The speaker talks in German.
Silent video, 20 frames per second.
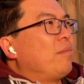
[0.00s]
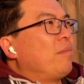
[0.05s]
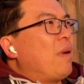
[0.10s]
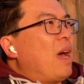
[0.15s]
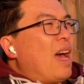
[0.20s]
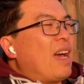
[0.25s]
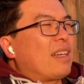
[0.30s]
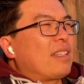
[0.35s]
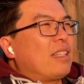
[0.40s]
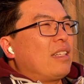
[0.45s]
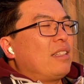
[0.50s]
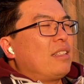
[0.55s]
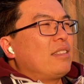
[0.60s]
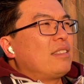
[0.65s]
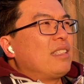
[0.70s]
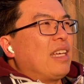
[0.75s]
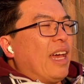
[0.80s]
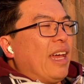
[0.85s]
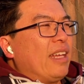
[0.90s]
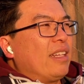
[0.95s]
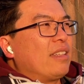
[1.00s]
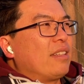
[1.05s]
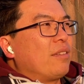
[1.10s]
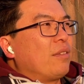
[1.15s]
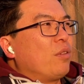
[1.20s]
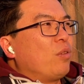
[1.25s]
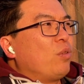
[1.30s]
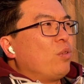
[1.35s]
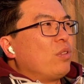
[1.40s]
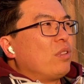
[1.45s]

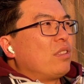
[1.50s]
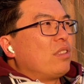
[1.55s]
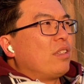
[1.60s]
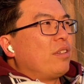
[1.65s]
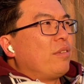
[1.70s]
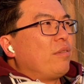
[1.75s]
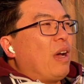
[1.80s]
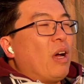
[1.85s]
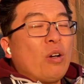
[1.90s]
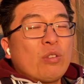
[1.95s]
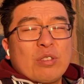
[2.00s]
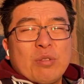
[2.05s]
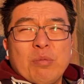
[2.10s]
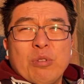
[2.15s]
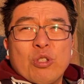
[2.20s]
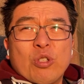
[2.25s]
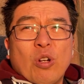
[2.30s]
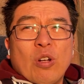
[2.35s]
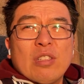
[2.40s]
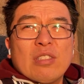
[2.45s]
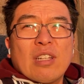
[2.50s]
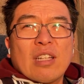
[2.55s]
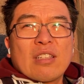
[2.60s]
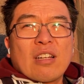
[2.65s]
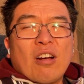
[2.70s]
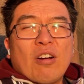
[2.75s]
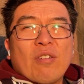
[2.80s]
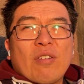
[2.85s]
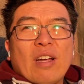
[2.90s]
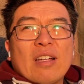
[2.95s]
Marktzeiten und äh, war auch ziemlich stolz
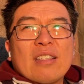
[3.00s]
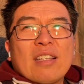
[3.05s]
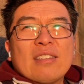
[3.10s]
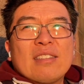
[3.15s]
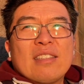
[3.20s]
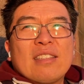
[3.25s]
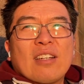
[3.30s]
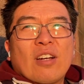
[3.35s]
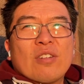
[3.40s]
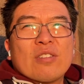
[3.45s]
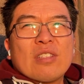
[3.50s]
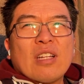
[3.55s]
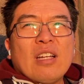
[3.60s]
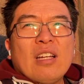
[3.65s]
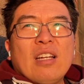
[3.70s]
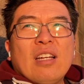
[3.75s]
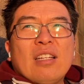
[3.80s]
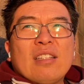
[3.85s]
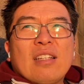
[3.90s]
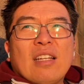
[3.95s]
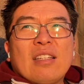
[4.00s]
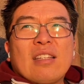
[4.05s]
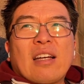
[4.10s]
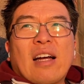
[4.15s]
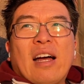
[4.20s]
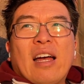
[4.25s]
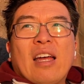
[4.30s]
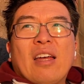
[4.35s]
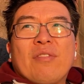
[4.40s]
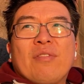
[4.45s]
darauf, ja, dass ich aus den
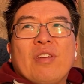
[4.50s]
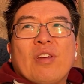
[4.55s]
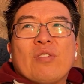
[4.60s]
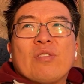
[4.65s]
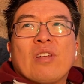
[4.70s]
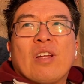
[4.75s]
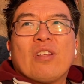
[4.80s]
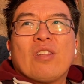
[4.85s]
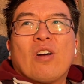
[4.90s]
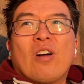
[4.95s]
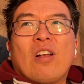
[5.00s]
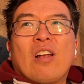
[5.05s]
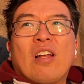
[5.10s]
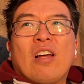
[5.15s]
300, 400 äh,